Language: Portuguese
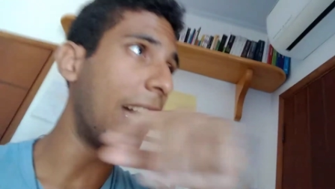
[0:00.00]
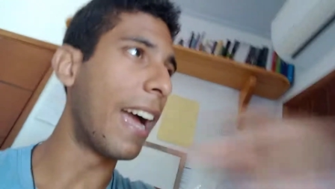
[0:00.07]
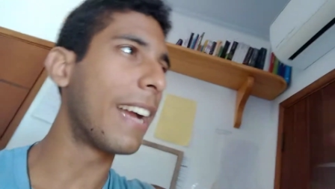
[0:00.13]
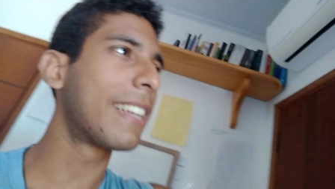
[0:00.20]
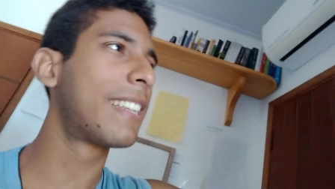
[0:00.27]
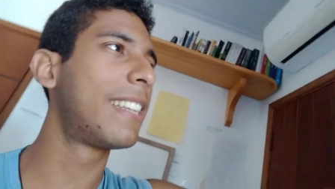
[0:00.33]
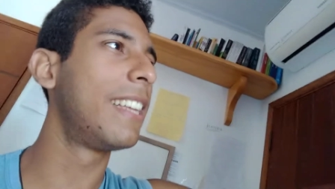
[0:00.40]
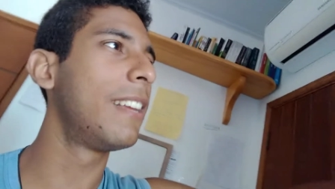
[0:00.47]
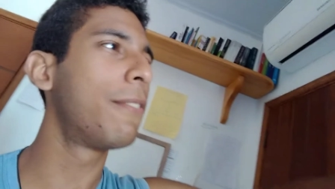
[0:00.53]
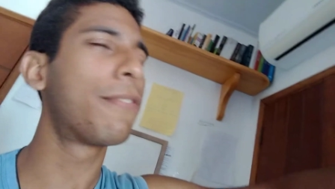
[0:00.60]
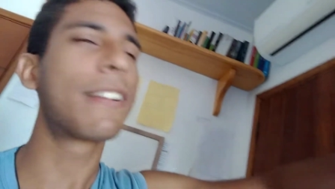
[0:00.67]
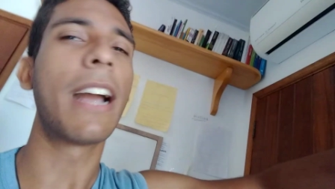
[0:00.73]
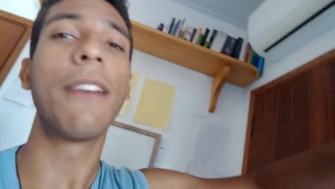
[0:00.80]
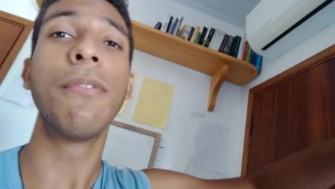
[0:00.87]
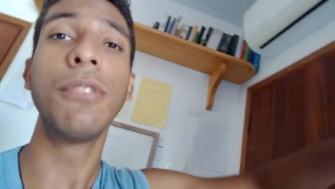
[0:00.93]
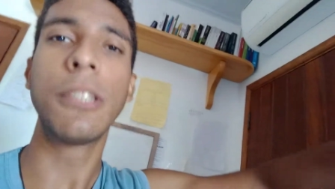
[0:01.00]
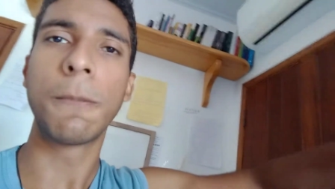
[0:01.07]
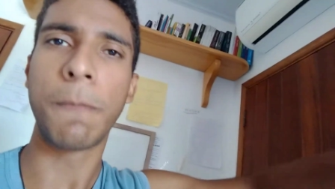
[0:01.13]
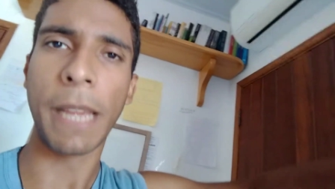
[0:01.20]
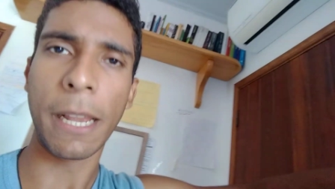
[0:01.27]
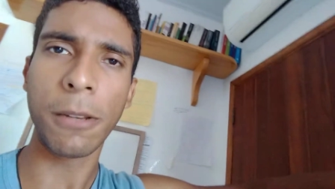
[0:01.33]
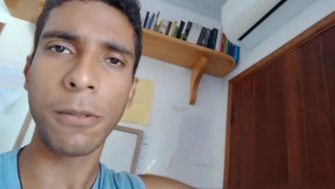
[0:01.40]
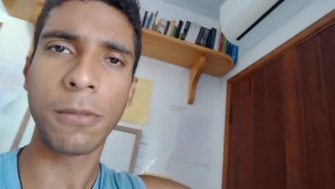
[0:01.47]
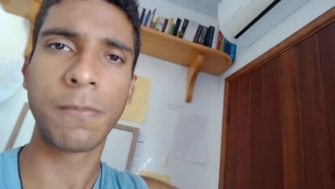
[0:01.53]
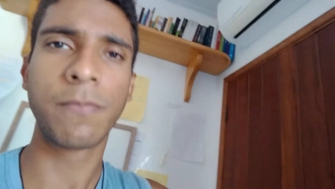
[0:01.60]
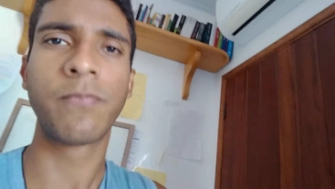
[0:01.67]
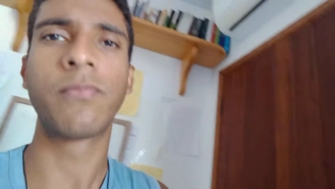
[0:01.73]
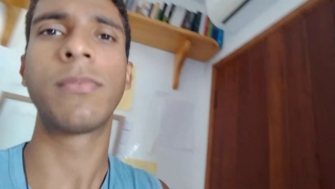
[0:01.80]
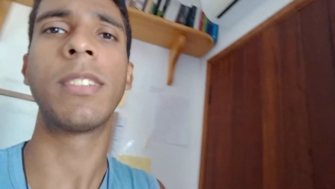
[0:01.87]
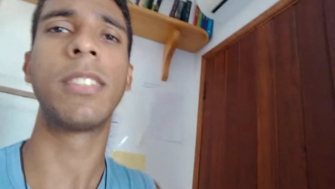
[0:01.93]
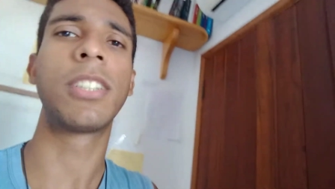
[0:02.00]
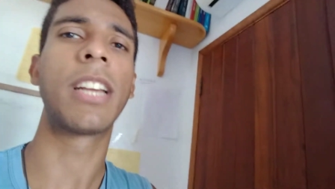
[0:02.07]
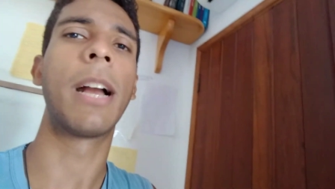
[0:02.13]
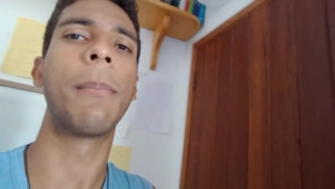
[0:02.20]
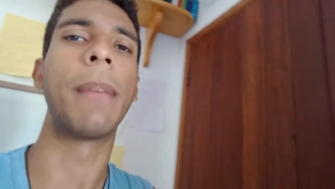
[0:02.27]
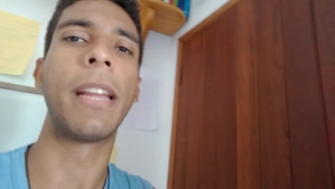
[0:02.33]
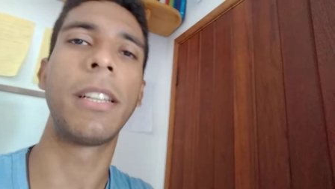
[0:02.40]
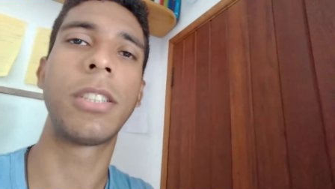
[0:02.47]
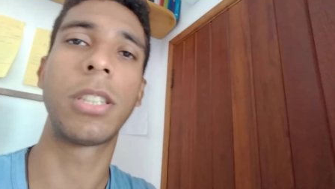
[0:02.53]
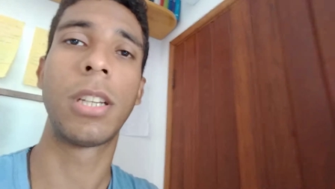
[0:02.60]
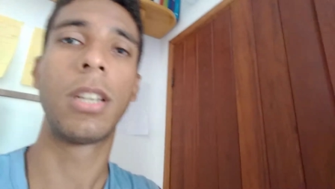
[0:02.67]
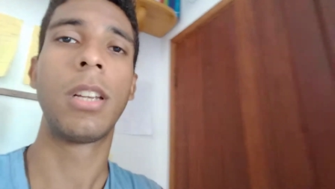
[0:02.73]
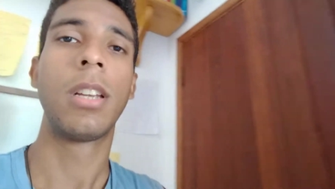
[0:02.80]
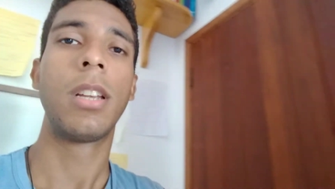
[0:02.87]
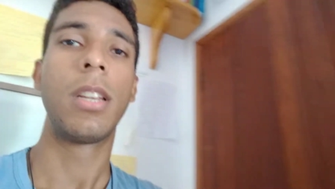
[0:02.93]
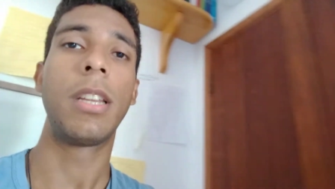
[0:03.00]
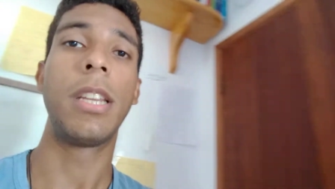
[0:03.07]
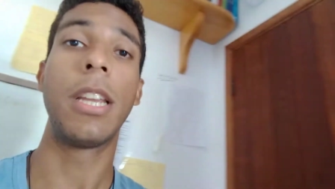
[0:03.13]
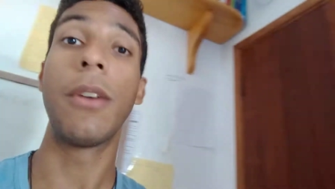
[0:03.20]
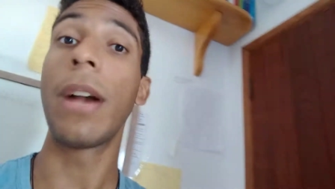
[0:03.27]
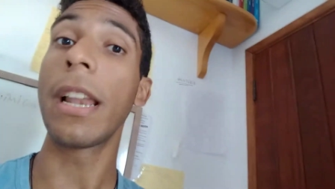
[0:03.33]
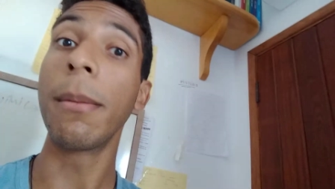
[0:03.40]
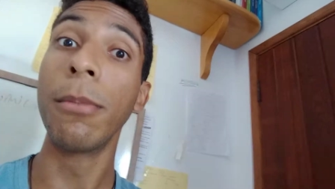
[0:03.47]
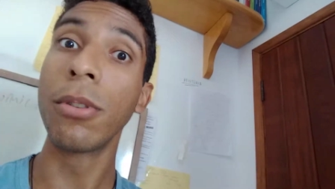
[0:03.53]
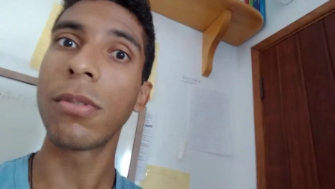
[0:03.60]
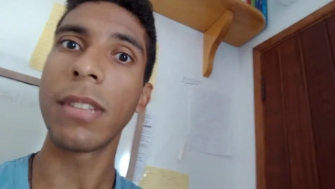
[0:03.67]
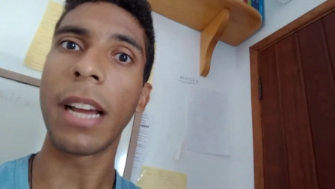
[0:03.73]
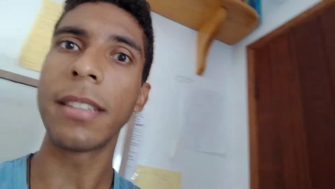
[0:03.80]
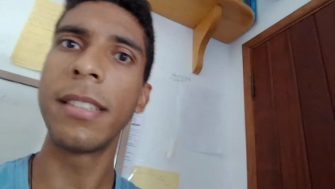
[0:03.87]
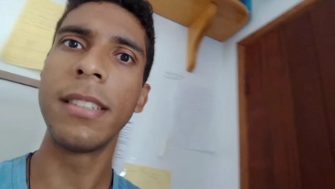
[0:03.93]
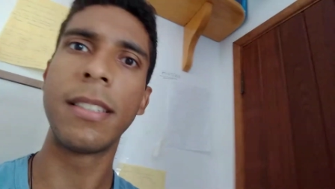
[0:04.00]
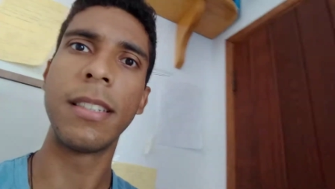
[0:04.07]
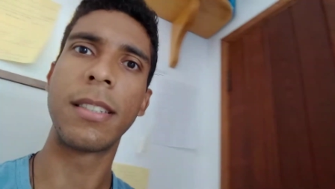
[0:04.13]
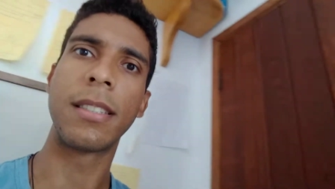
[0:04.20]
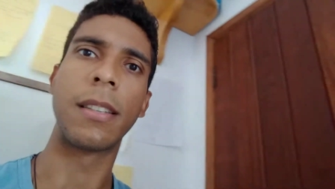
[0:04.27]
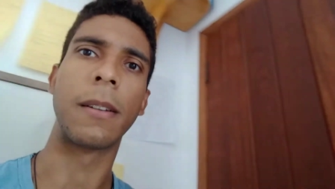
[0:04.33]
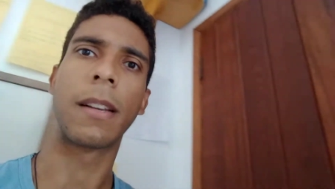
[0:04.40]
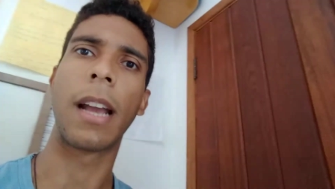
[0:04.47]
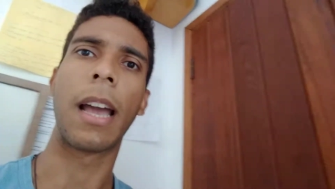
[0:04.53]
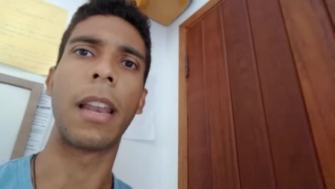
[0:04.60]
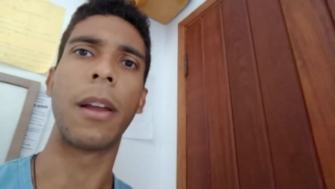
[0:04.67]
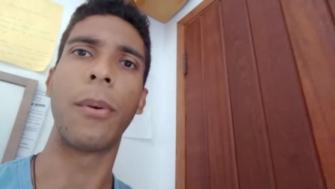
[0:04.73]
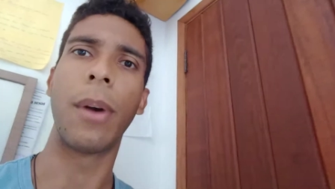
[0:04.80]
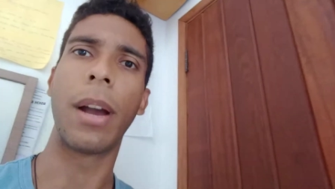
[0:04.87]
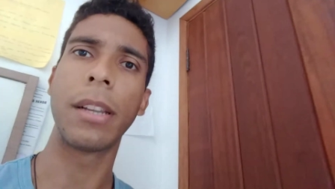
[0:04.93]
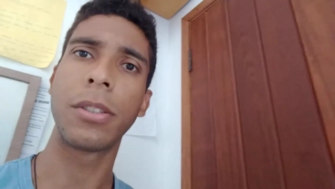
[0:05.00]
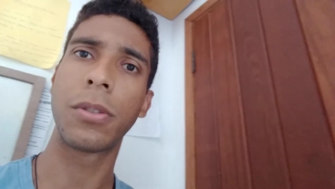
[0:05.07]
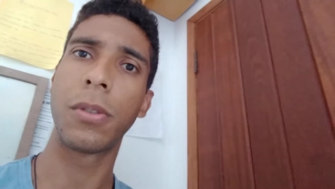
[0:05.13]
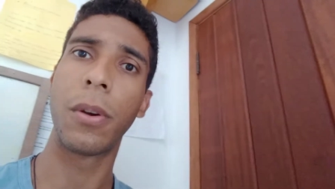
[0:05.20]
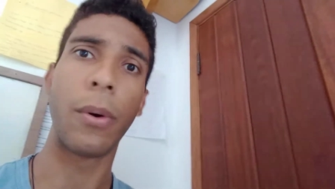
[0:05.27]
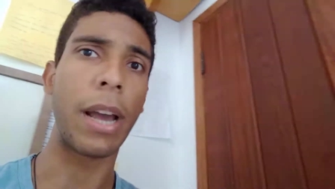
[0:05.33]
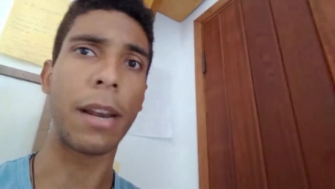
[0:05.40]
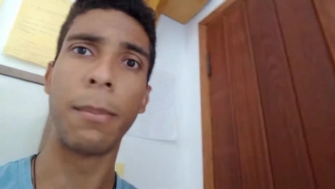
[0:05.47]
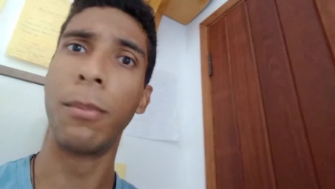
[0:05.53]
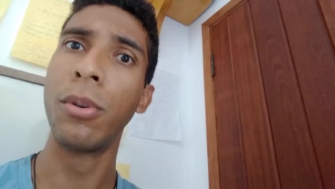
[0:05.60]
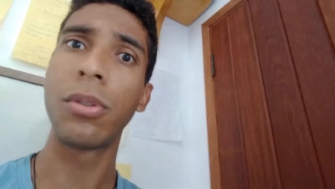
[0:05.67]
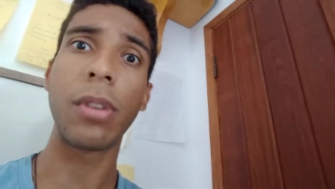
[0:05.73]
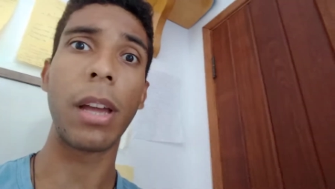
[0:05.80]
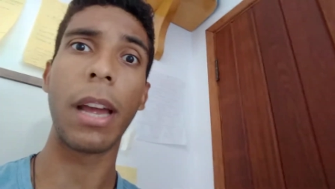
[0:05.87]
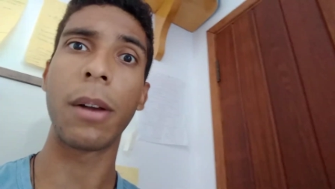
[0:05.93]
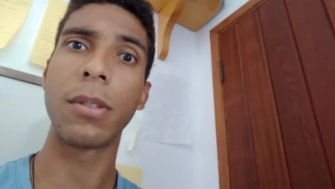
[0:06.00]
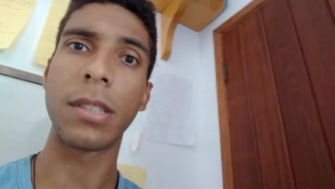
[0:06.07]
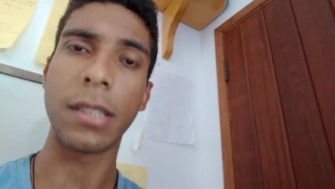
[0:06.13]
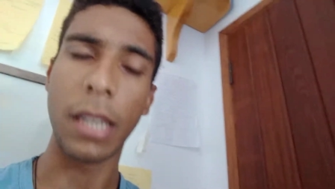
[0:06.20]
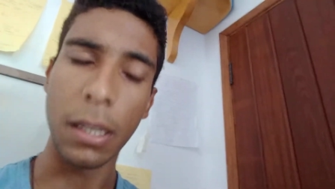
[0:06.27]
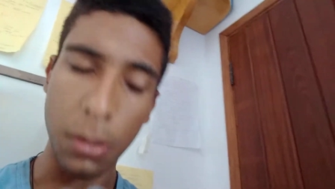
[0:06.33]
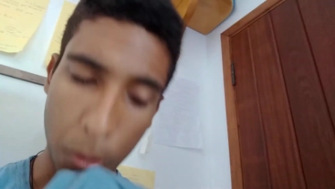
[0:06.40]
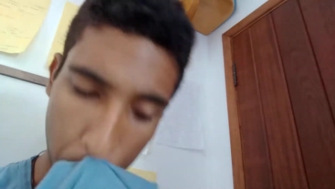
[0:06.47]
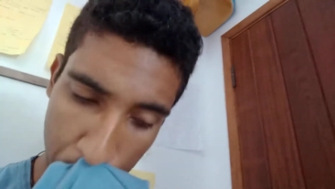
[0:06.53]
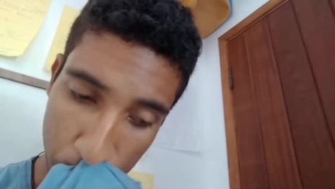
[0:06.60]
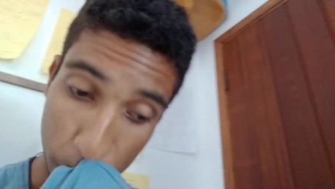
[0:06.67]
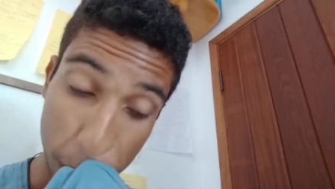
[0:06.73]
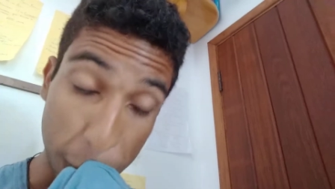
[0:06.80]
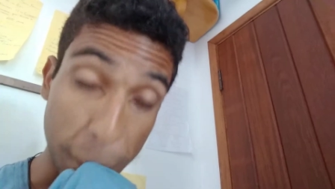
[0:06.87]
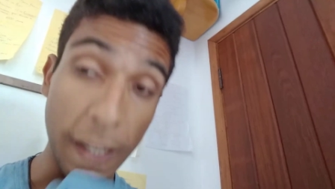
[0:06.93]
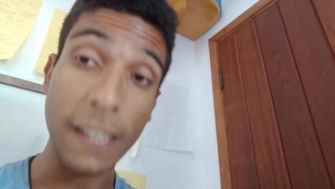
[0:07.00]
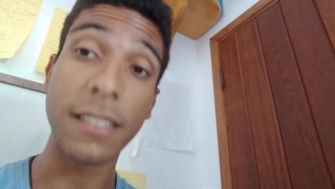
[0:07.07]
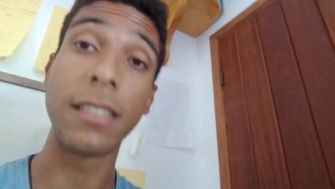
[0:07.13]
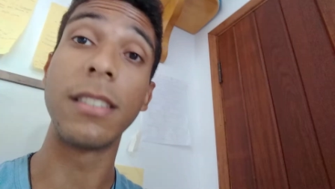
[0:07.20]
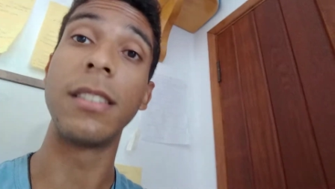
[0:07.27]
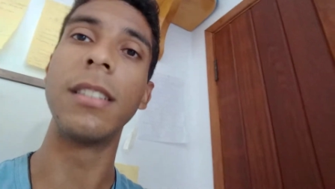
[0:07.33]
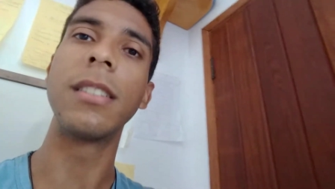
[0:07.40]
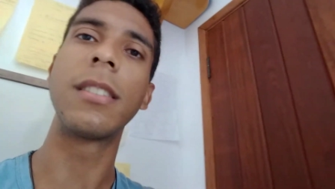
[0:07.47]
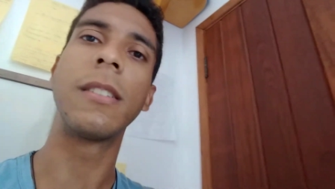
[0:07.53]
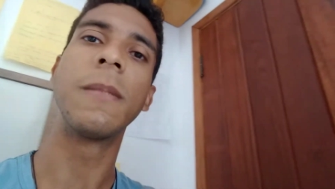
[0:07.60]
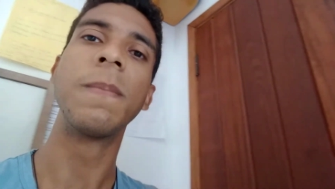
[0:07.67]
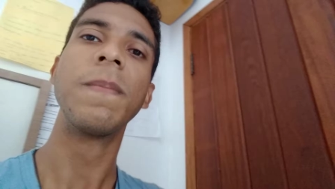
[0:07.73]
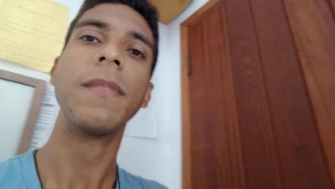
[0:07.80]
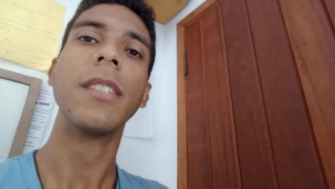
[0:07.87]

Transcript: aqui ficava um espelho, antigamente. E eu era muito narcisista, cara. Eu acho, eu era muito egocêntrico, muito narcisista.